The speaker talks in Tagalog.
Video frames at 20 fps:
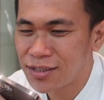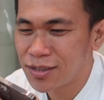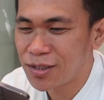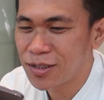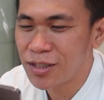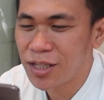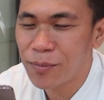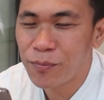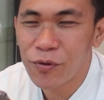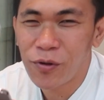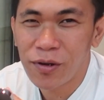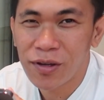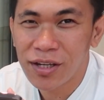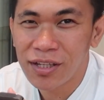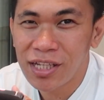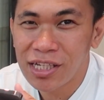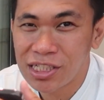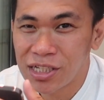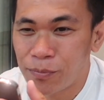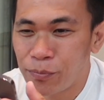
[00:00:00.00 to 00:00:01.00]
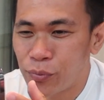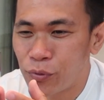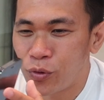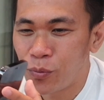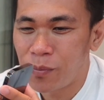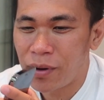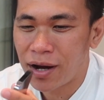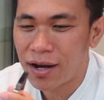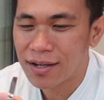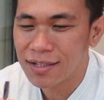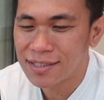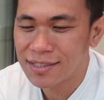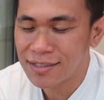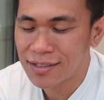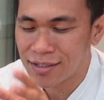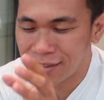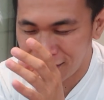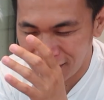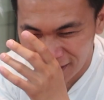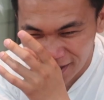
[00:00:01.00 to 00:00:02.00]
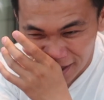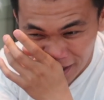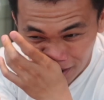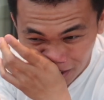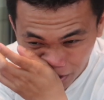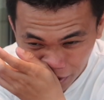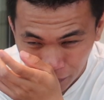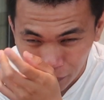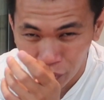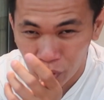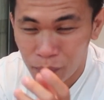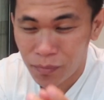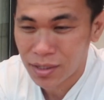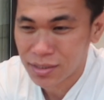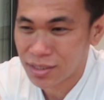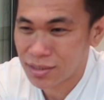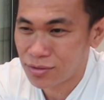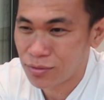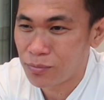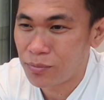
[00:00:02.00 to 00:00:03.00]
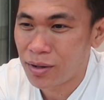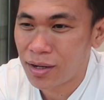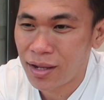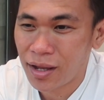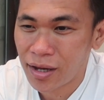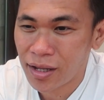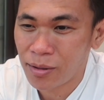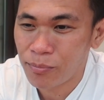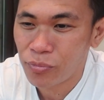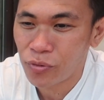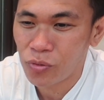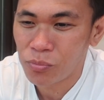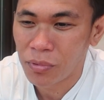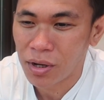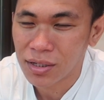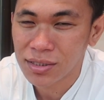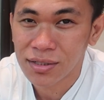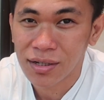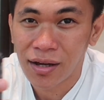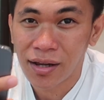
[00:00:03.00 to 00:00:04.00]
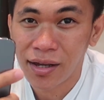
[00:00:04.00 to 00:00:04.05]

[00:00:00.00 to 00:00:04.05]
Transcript: So, hindi, po yun- hindi siya Pro Max. Kasi ayoko yung Pro Max. Kasi sobrang laki ng Pro Max.